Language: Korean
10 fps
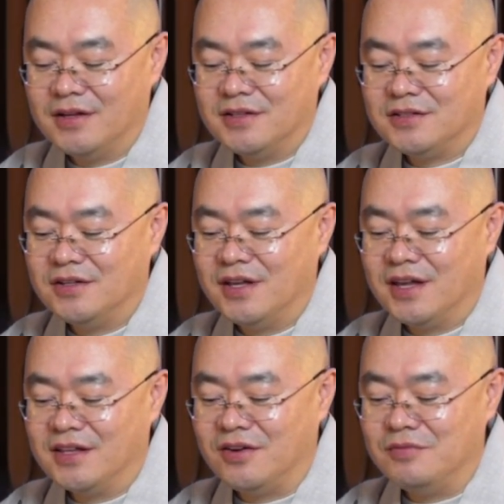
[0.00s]

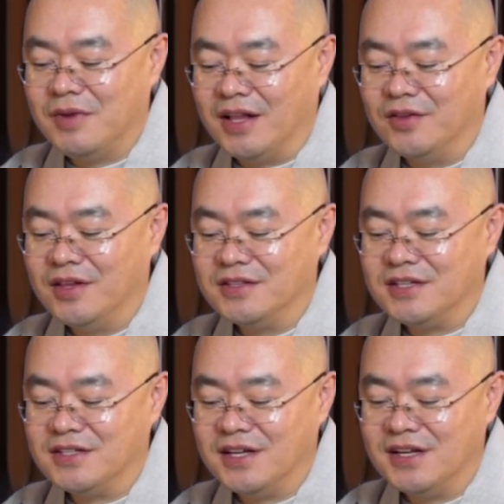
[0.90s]
저희에게는 얼마 안 되는
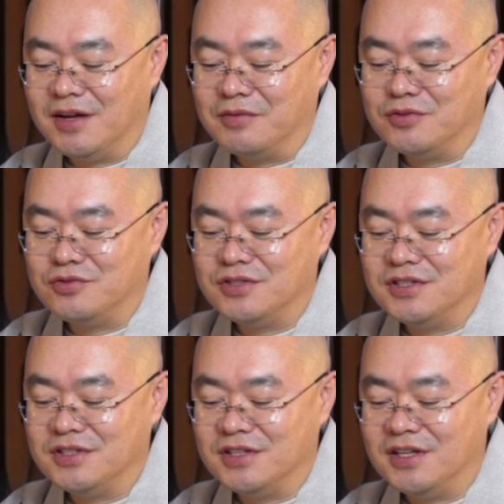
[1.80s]
재산을
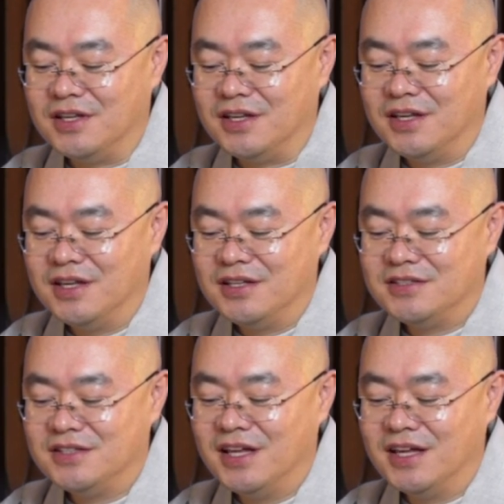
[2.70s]
남겨주시더니
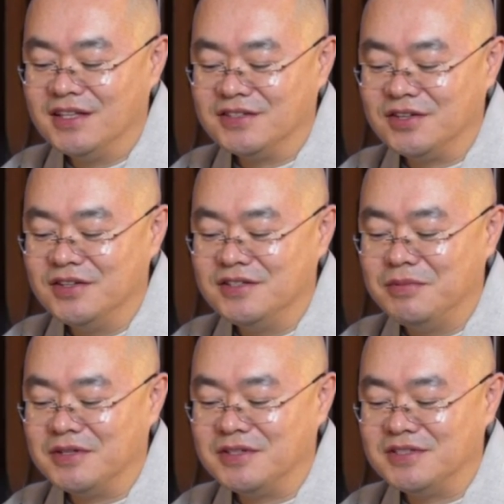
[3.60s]
지내기는 저희
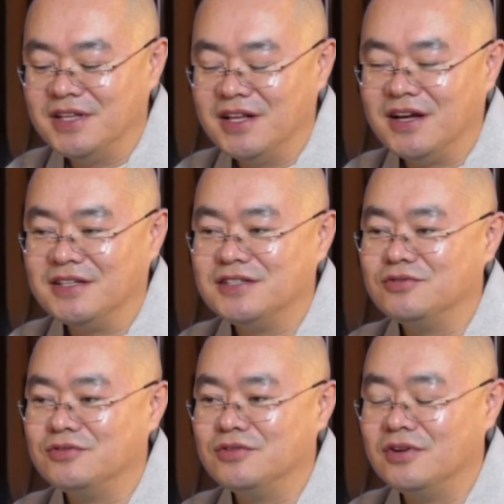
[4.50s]
집에서 지내려
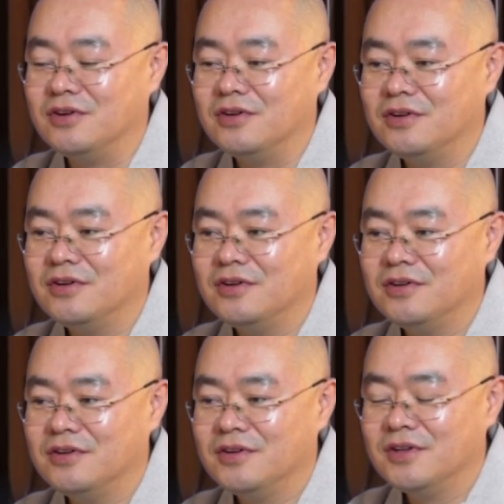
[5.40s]
하시는군요.
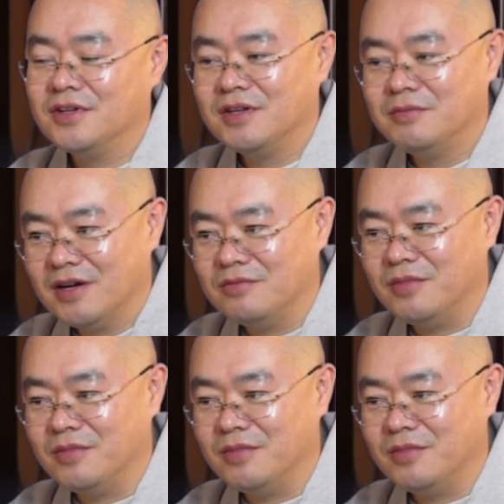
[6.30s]
이 말은